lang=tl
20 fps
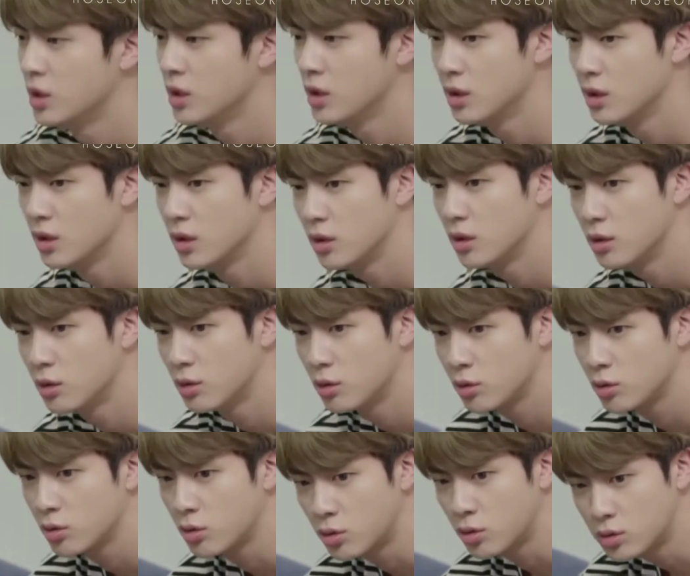hindi mo ako
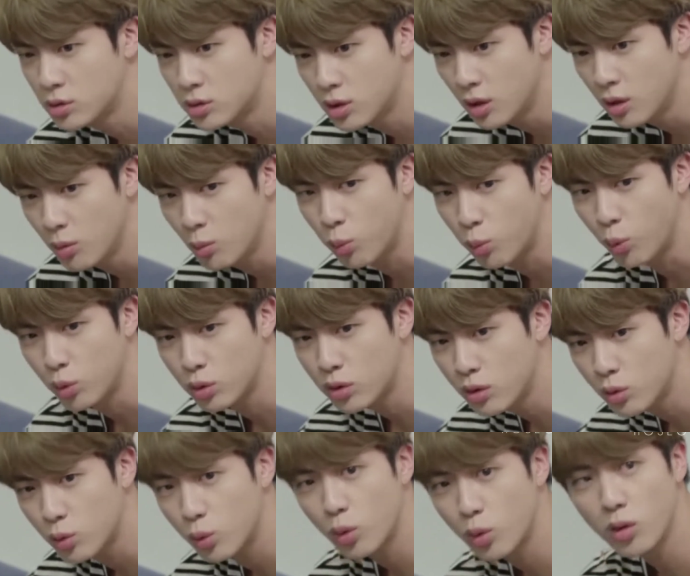hawakan, hindi ka man lang
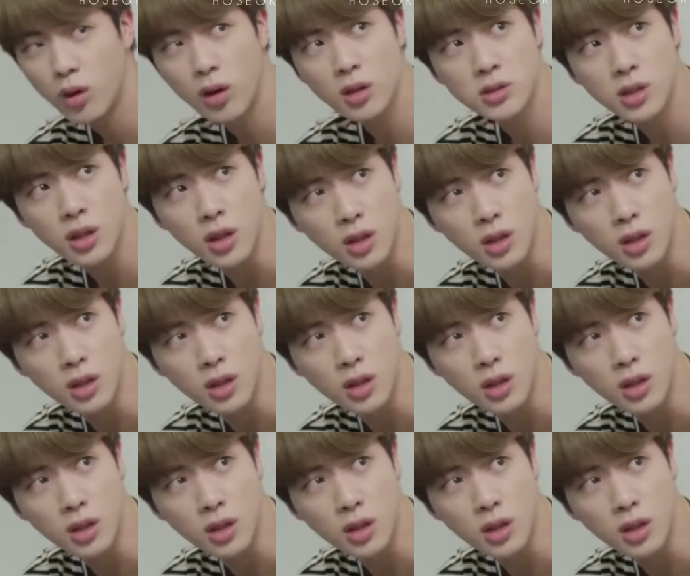magpaparamdam sa